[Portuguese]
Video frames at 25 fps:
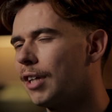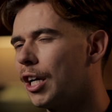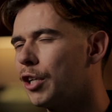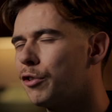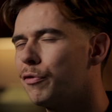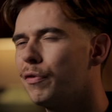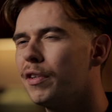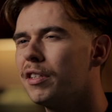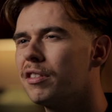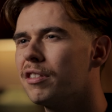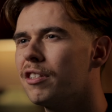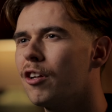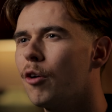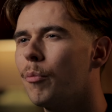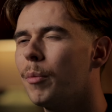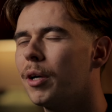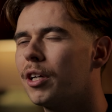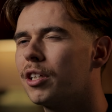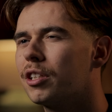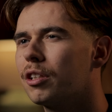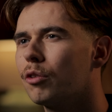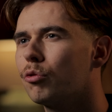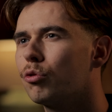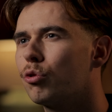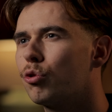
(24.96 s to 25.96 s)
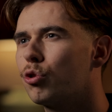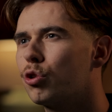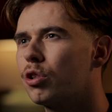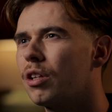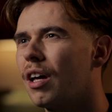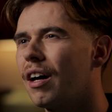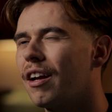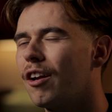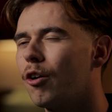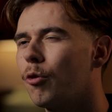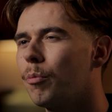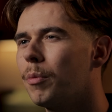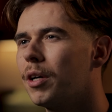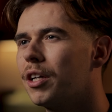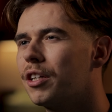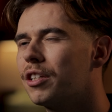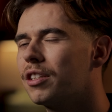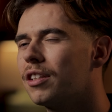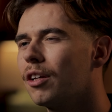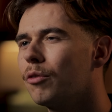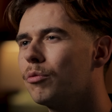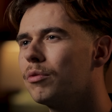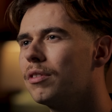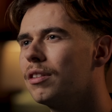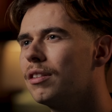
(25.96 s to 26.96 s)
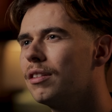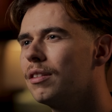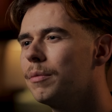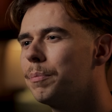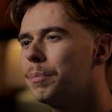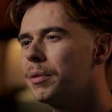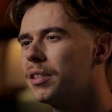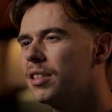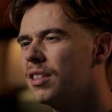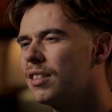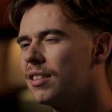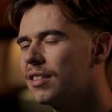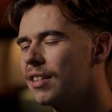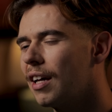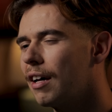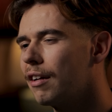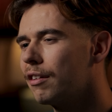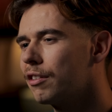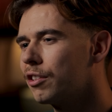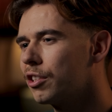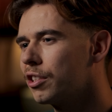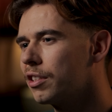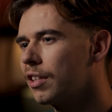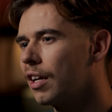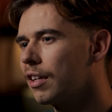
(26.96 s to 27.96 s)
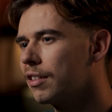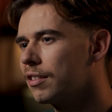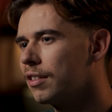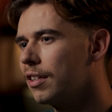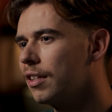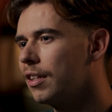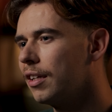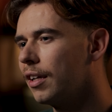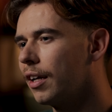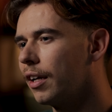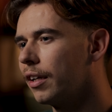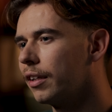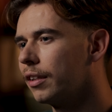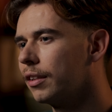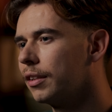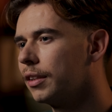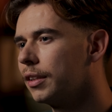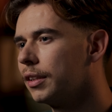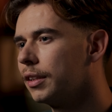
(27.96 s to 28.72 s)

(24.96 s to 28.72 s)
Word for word: Às vezes não é uma questão de gostar, é uma questão de precisar de estar sem ninguém.